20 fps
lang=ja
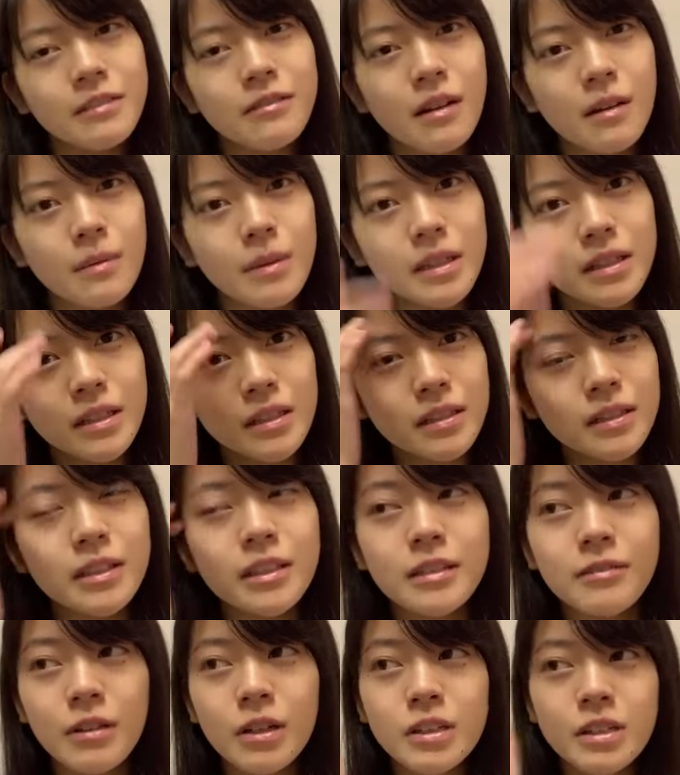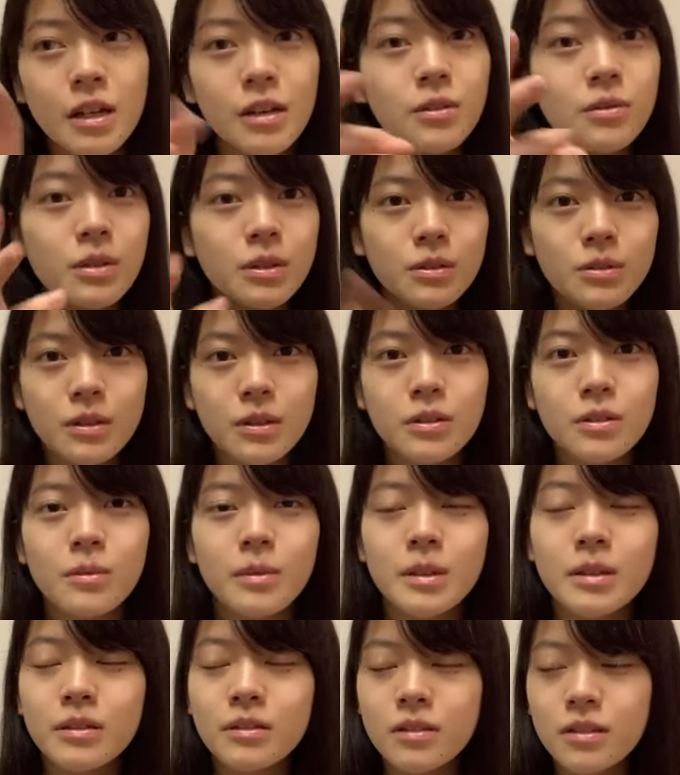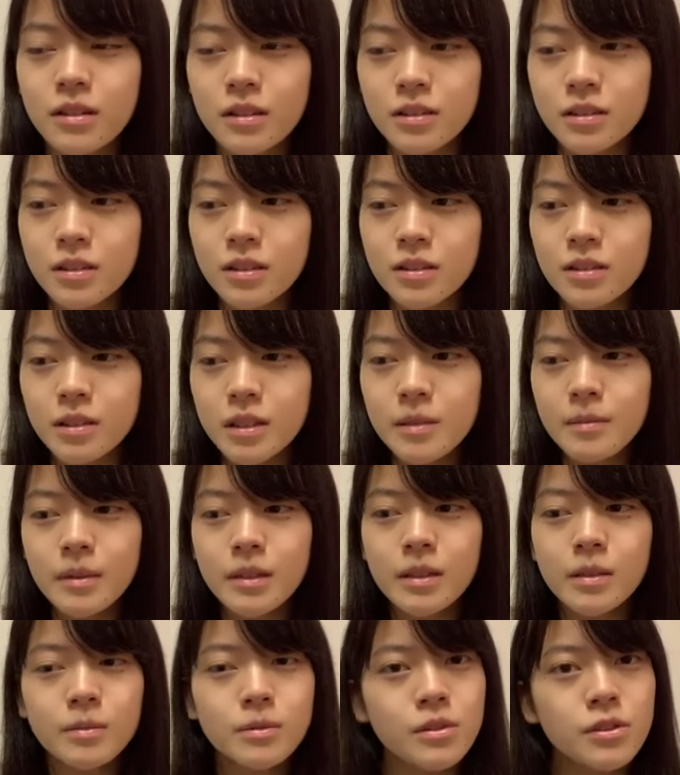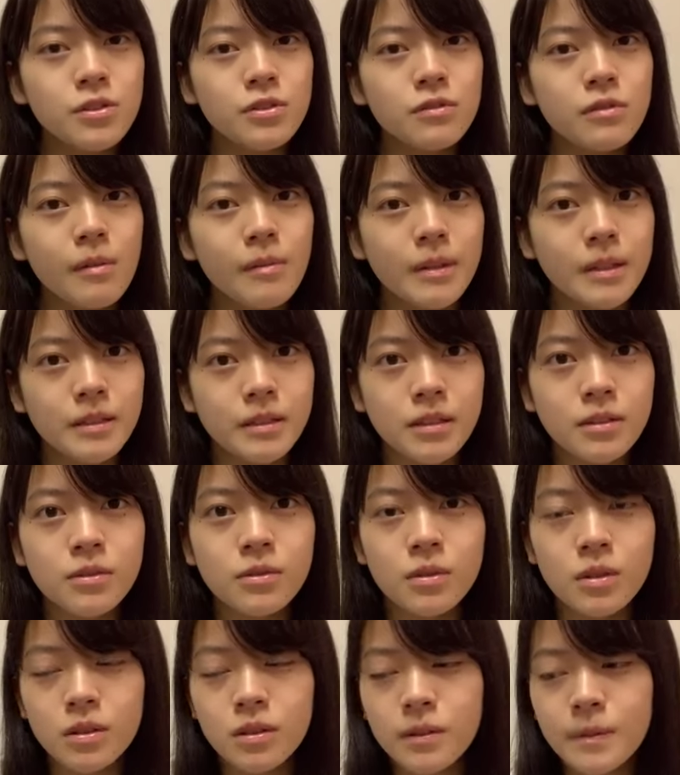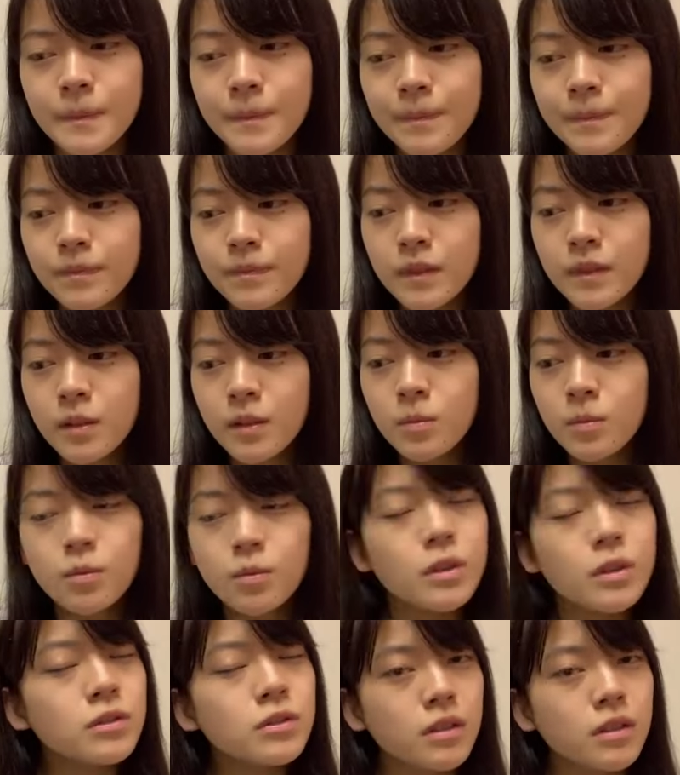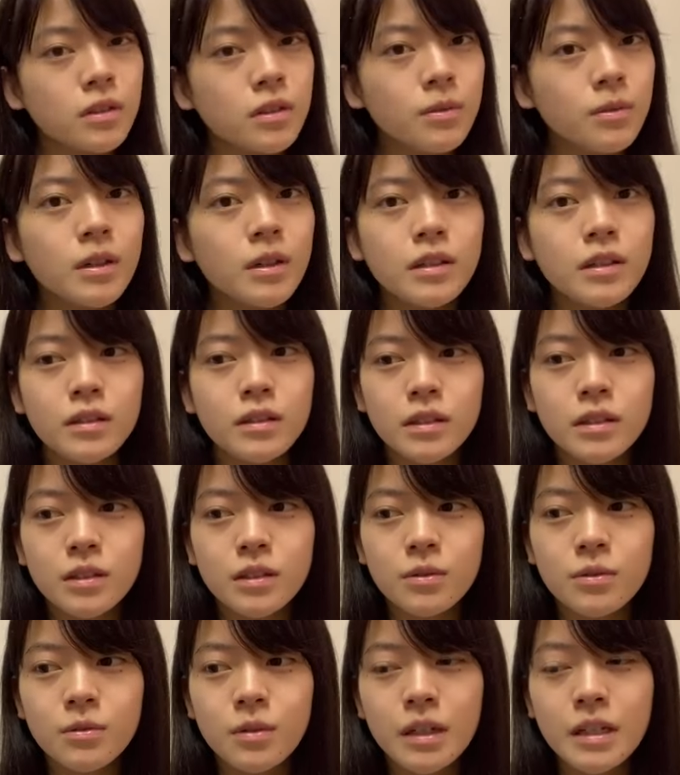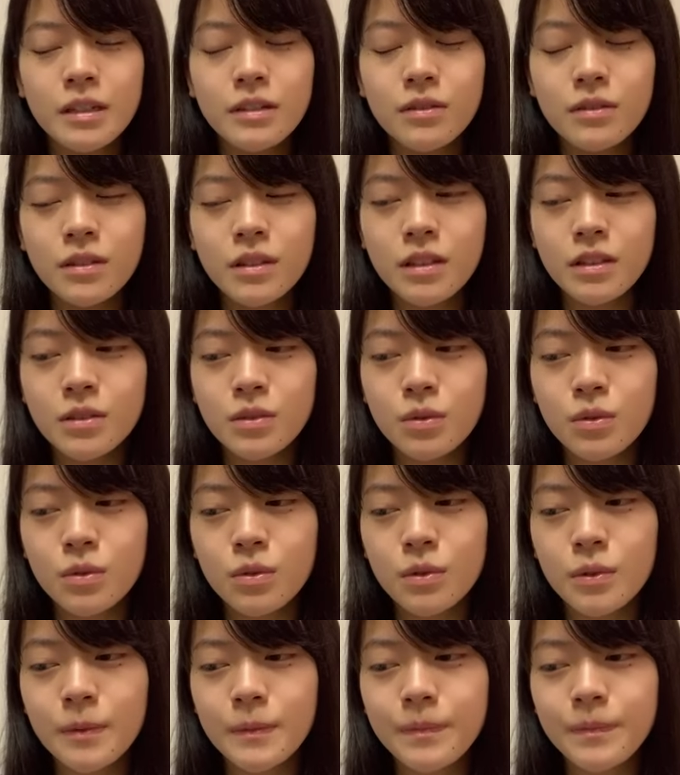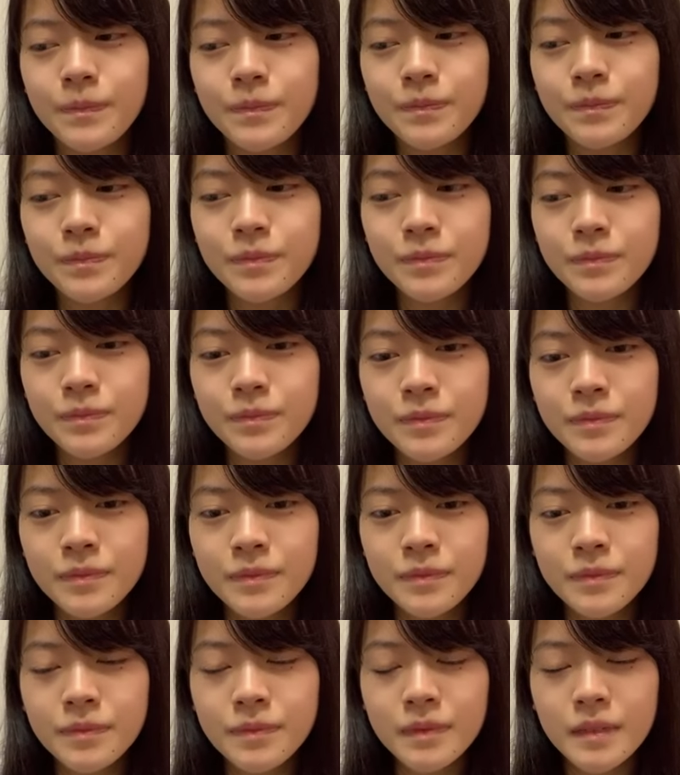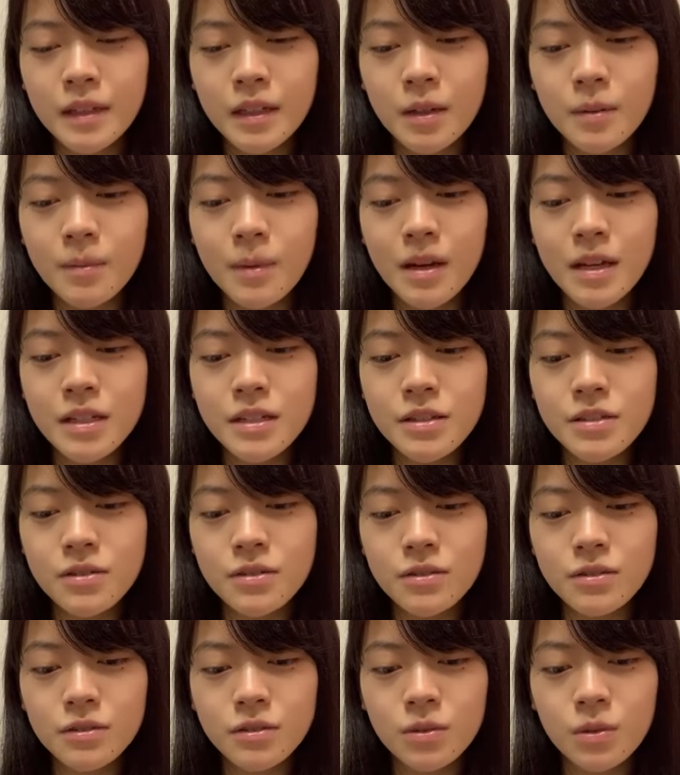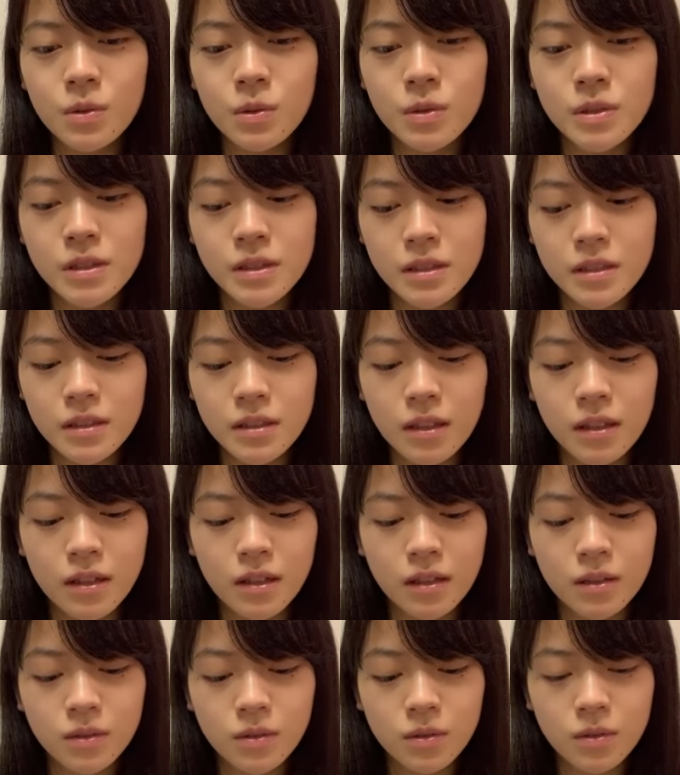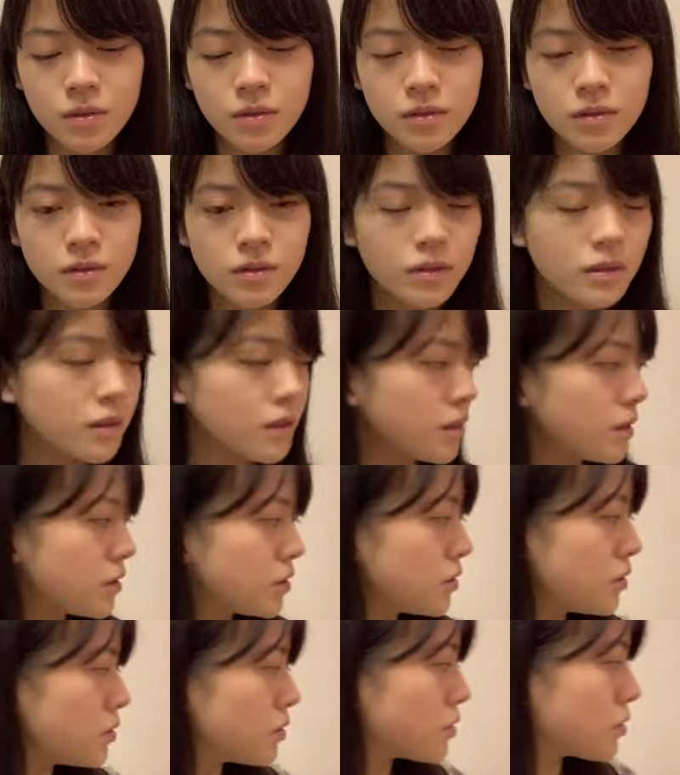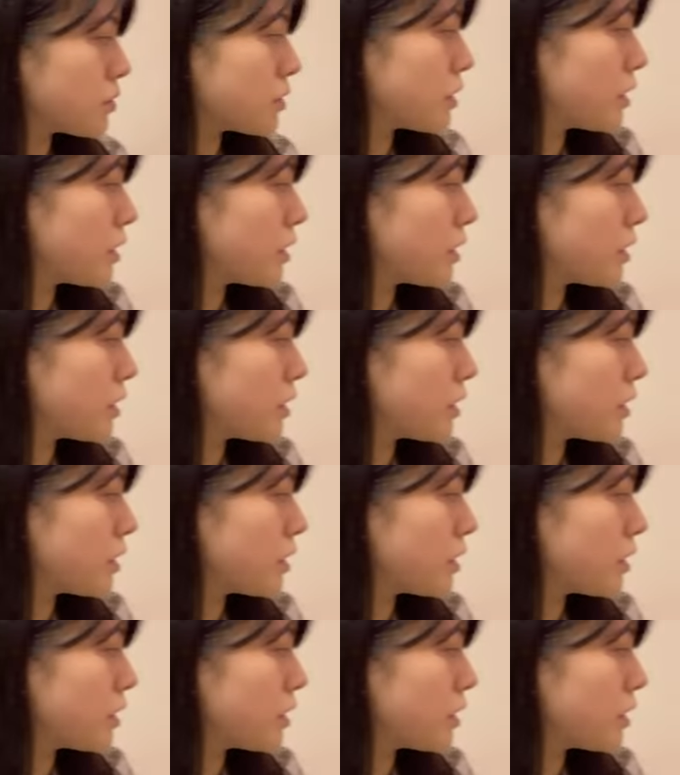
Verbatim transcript: 2話まで2話3話とかで止まってるからさ今多分10話までいってるのかなもう終わるかな分かんないけど割とねそうなんか毎週更新なんかあのそろそ